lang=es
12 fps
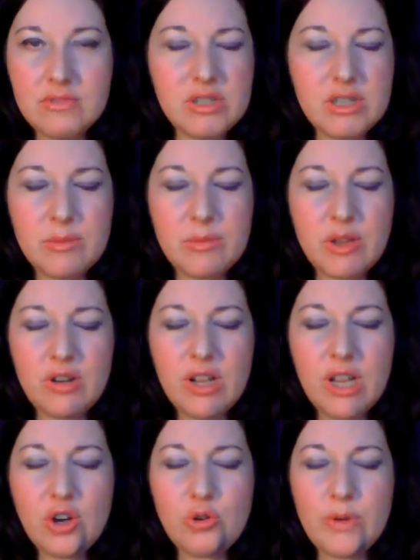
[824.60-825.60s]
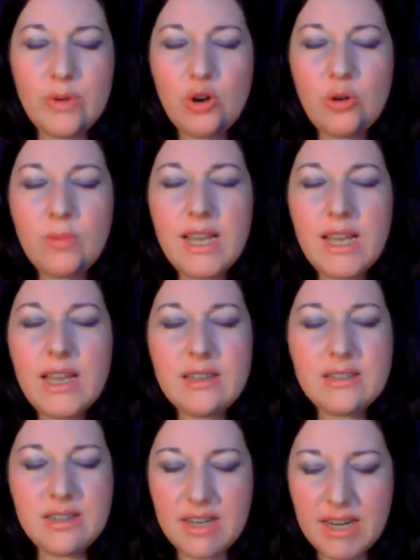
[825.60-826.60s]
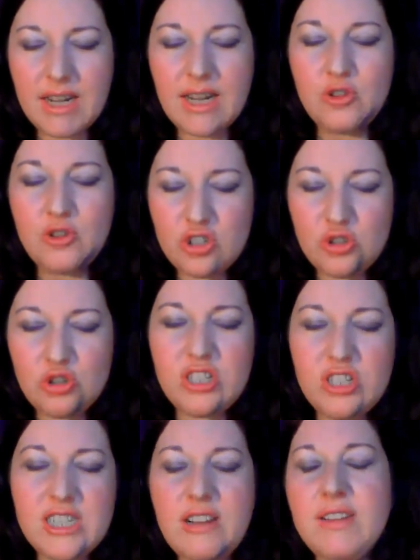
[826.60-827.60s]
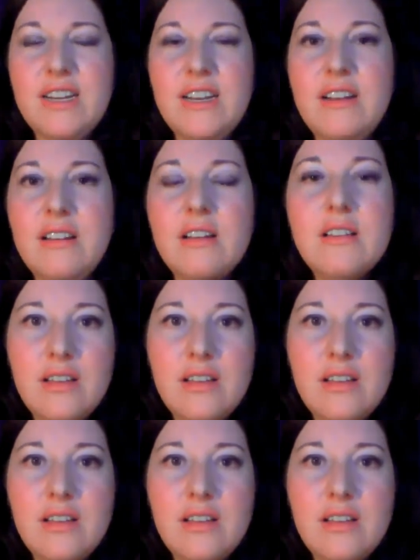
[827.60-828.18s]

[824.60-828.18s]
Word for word: o sea, perdón, con W y sin Y, dos, dos al final.